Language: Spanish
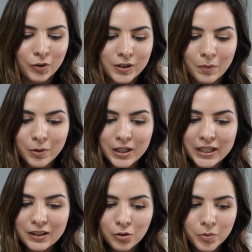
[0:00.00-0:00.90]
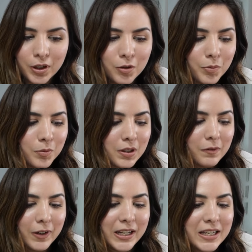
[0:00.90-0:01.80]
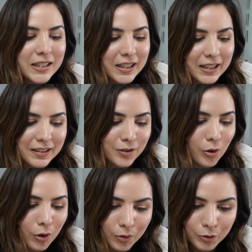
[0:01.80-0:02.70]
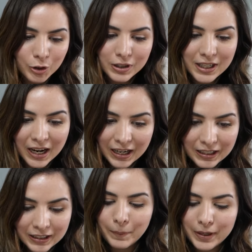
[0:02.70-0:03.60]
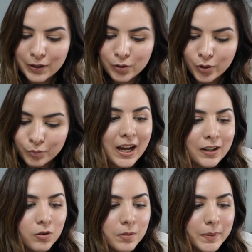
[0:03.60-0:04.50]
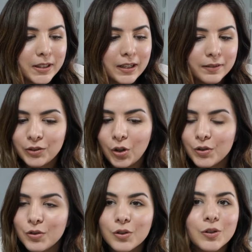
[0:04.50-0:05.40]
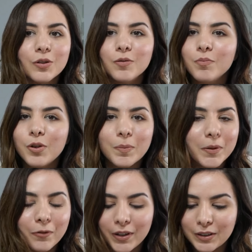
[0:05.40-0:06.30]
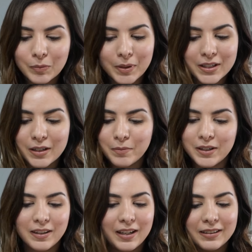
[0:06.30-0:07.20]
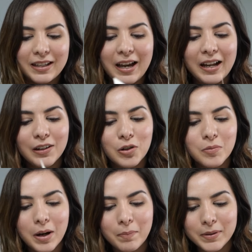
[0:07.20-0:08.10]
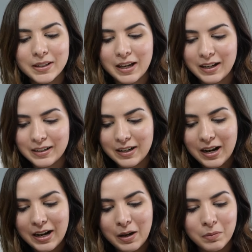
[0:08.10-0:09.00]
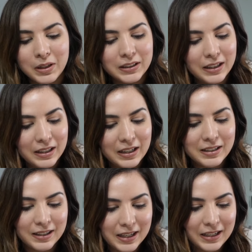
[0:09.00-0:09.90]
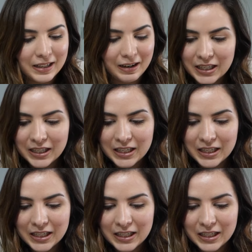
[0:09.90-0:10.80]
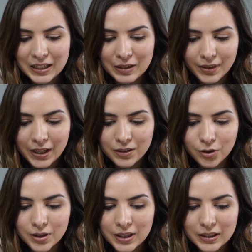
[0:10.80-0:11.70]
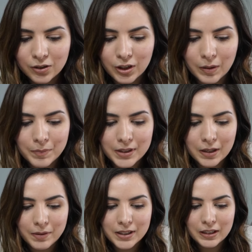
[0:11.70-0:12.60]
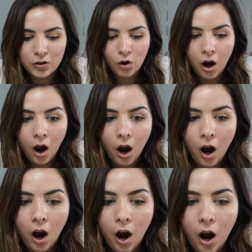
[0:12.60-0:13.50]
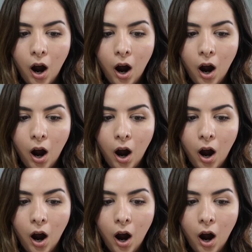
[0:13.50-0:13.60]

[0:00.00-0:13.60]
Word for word: Todo está muy lindo. ¿Por qué no podemos ser felices? Todos, ya. Pero algo va a pasar. Todo esto es muy perfecto para ser verdad. Algo va a pasar a la vuelta de la esquina. Y de hecho hace rato que me estaba haciendo... ¡Ah!